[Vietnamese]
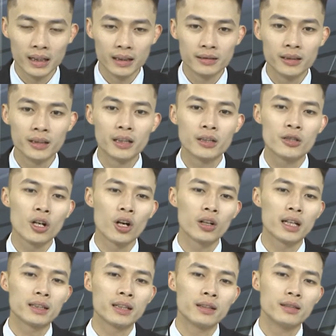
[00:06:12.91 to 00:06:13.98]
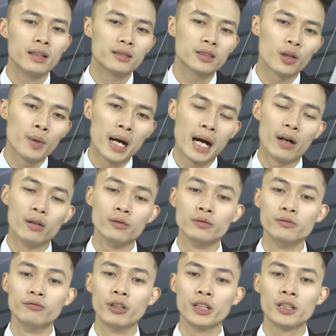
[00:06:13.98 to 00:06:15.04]
nơi được cho là thiên đường sống ảo
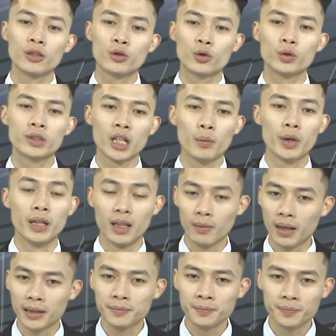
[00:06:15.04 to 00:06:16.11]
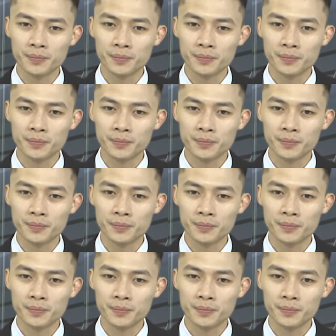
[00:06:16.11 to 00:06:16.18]
với những chú sao biển lấp lánh.